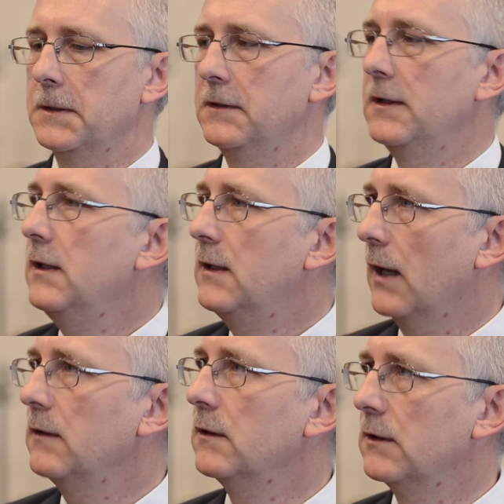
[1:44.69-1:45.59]

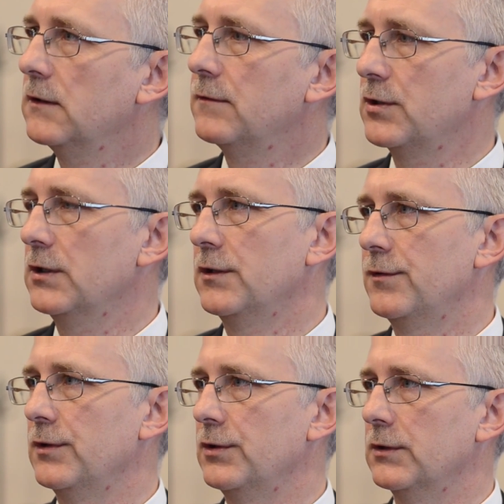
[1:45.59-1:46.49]
delikatny najzwyczajniej
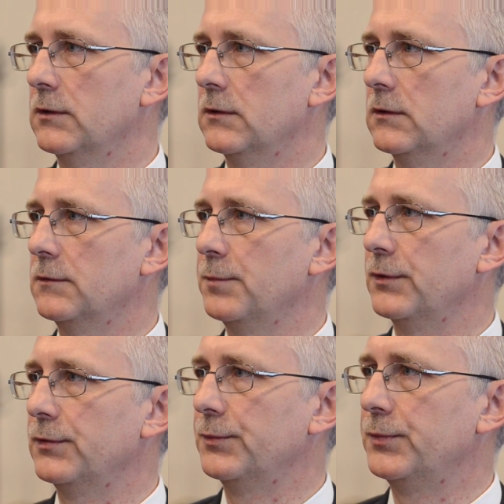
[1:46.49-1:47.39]
w świecie
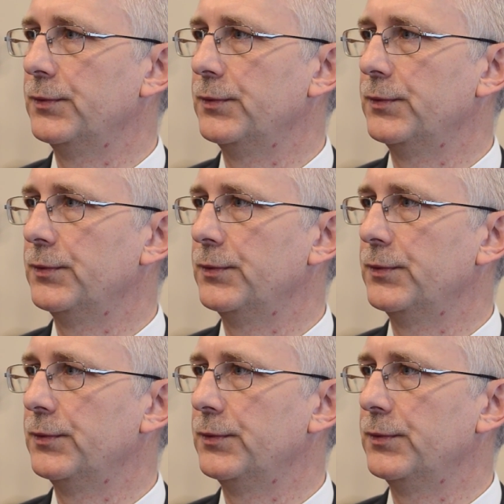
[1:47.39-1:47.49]
sposób.